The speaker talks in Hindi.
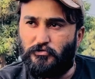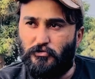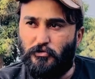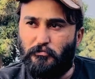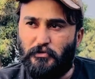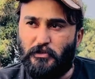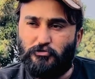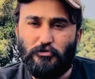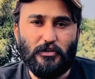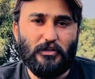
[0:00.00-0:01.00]
जो अपने
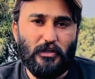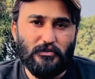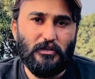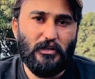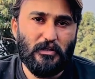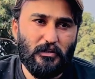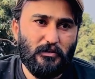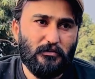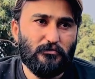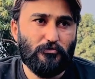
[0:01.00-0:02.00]
छोटे काश्तकार हैं
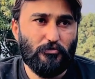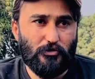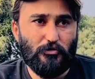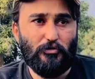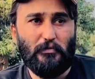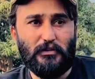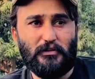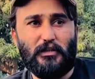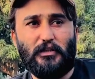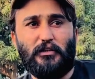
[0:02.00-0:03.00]
छोटे जो
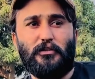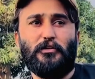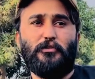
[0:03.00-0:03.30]
आबादकार हैं